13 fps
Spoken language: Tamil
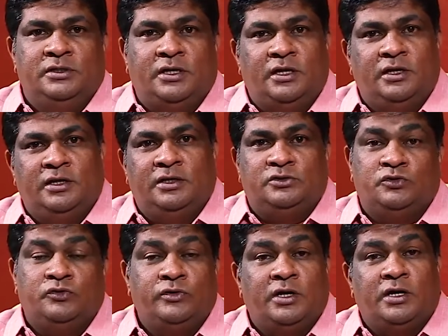நல்ல
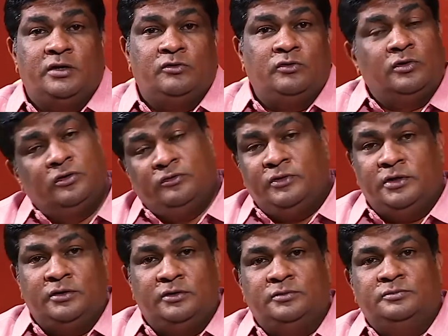சுவையான உணவு
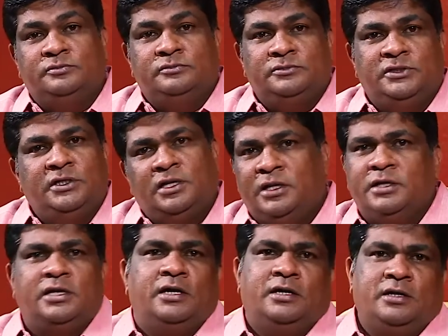வேண்டும்
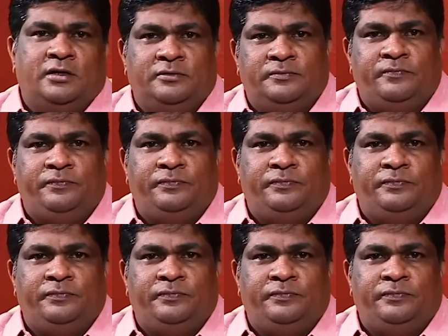என்றெல்லாம் கேட்குறாங்க